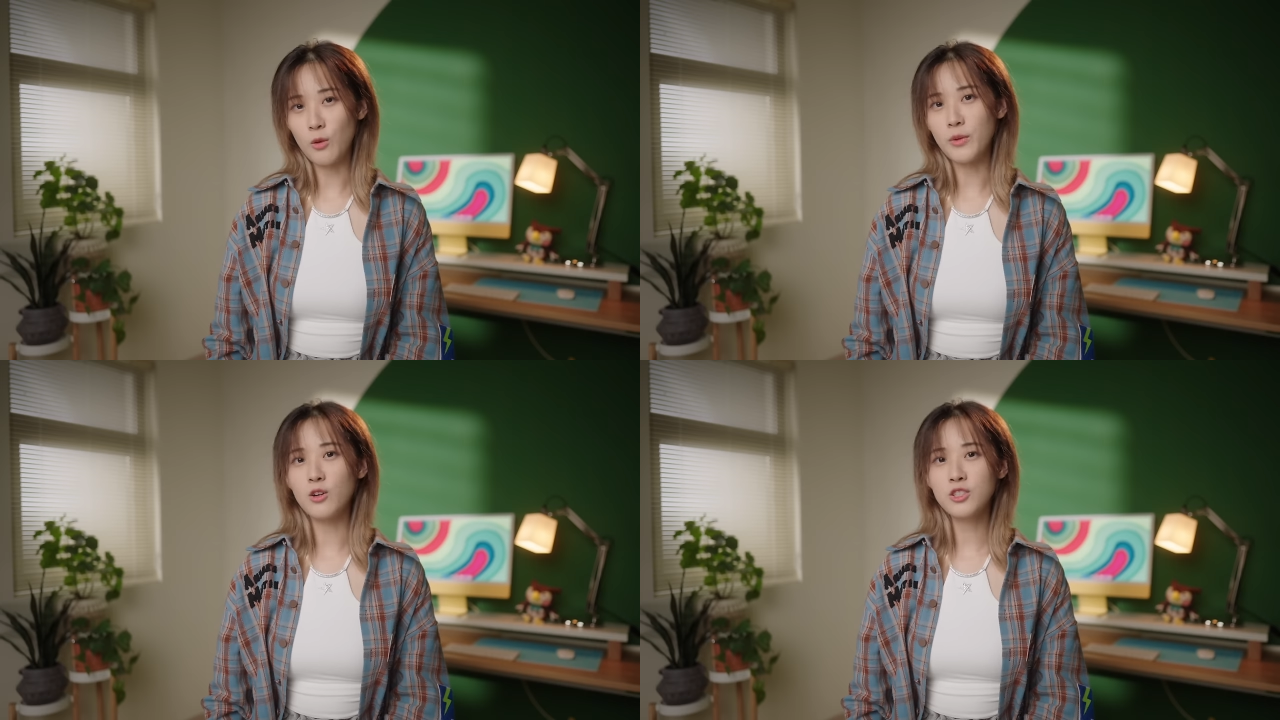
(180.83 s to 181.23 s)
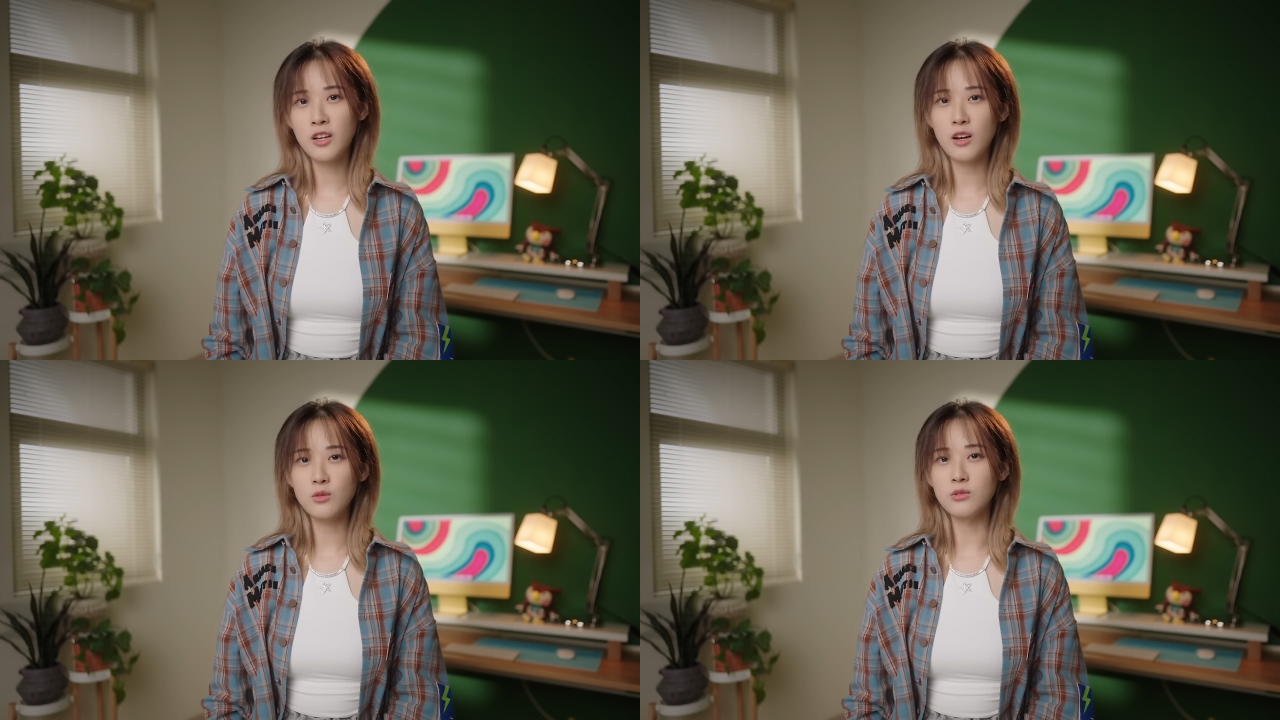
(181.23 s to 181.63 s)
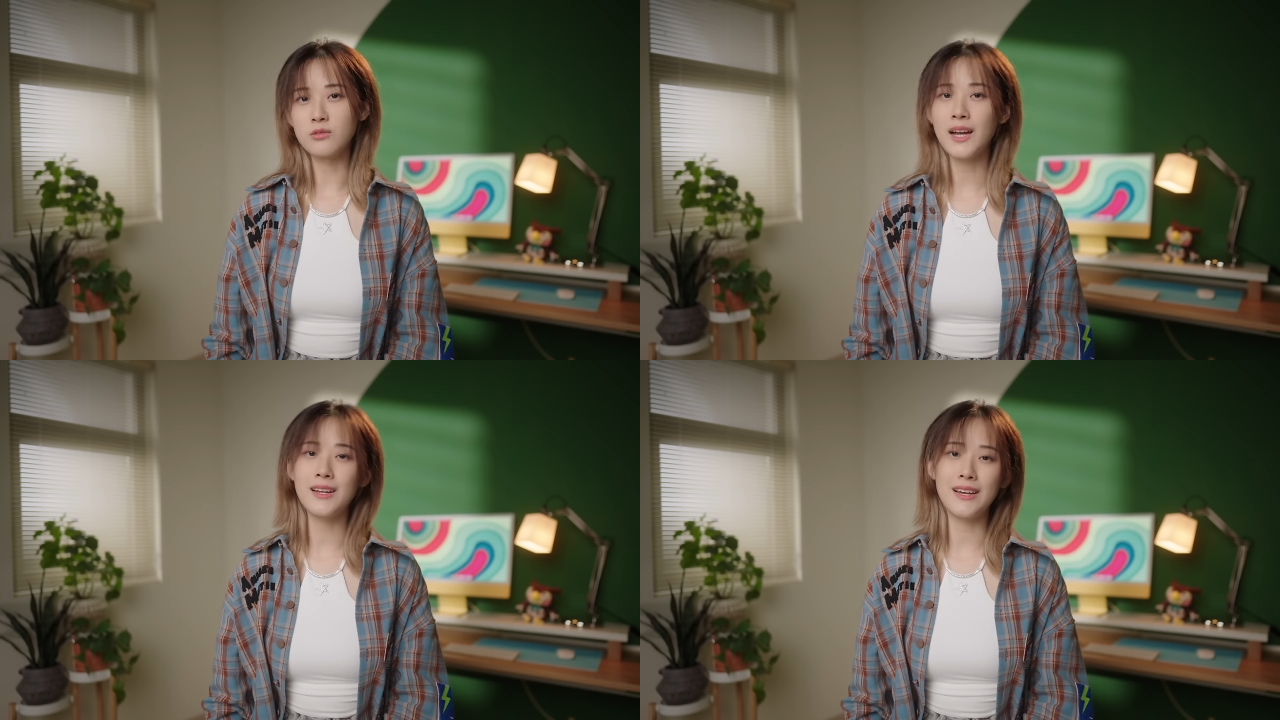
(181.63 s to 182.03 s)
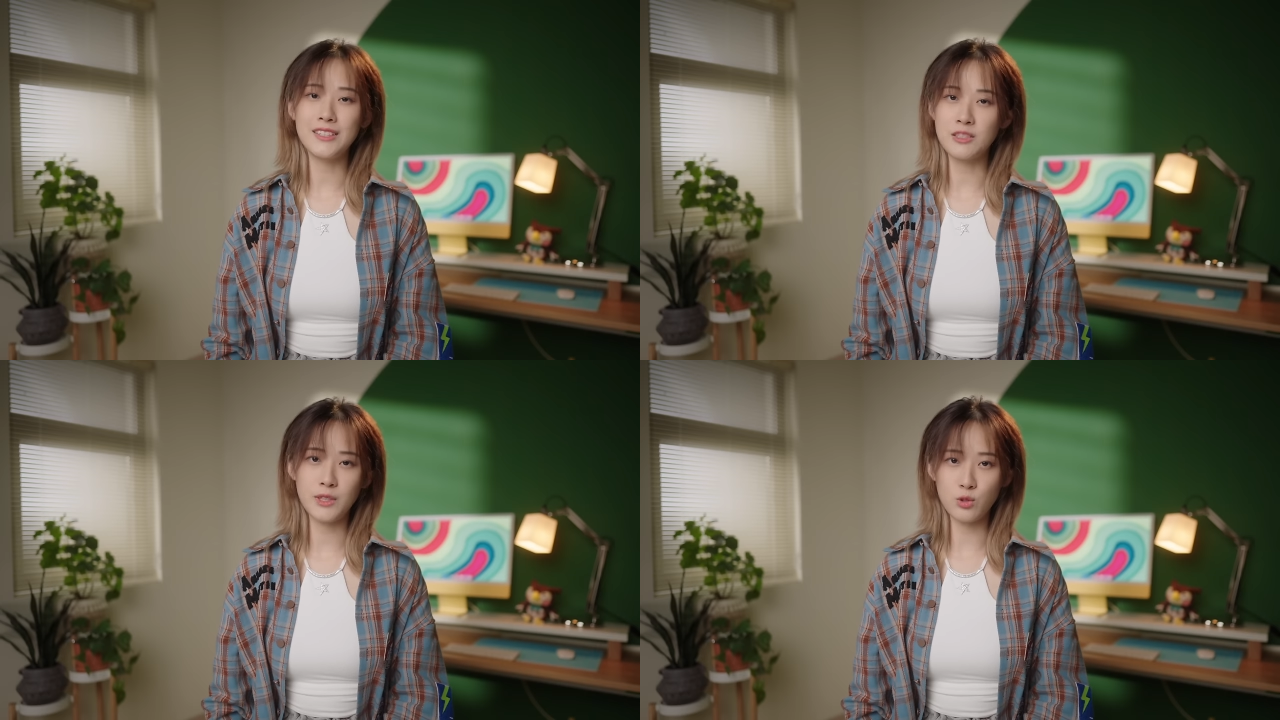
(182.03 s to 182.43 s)
描这条路看来
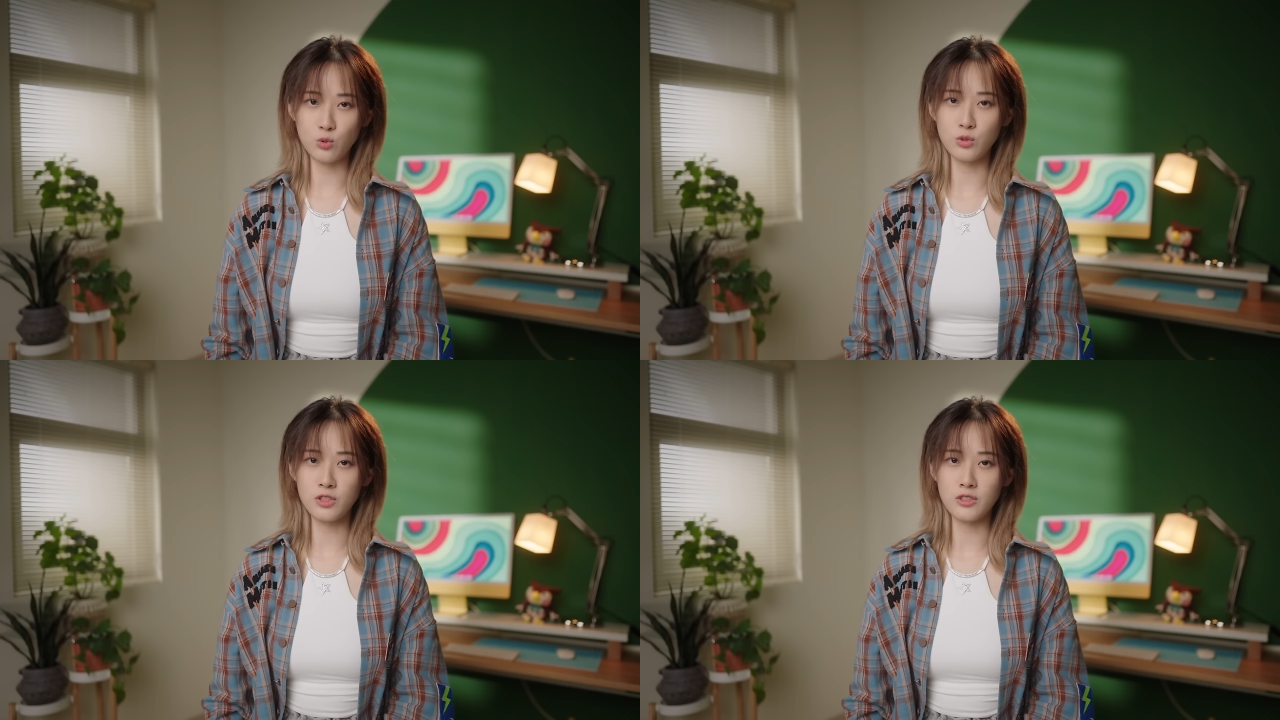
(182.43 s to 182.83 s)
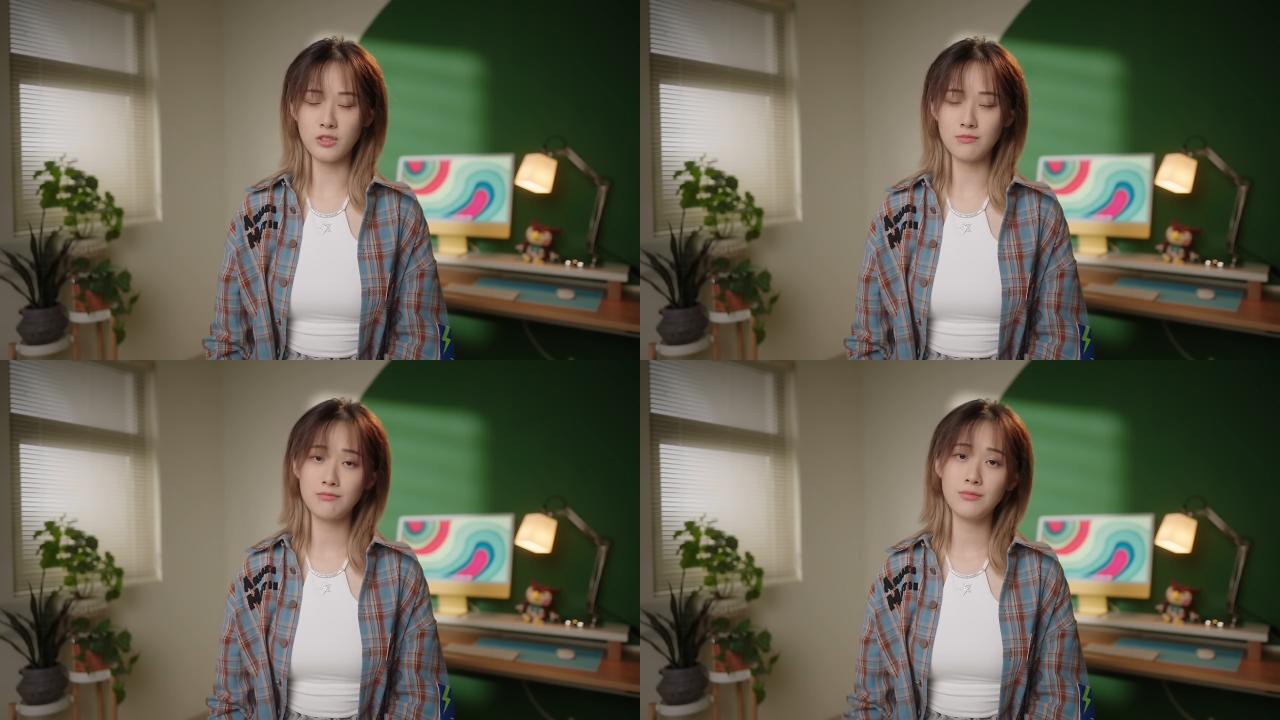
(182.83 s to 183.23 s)
已经被堵死了，